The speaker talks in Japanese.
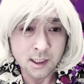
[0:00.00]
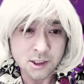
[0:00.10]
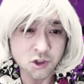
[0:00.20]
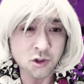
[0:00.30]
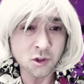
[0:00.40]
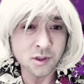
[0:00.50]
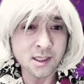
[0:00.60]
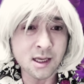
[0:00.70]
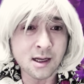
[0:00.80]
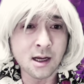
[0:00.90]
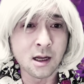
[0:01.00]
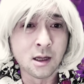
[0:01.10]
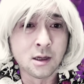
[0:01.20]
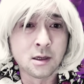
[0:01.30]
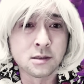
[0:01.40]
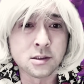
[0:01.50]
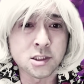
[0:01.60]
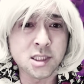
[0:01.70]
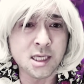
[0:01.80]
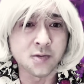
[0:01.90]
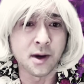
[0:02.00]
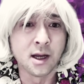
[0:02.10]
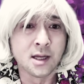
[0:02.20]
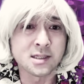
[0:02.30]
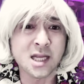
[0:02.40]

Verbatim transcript: 周囲の人間がさっきは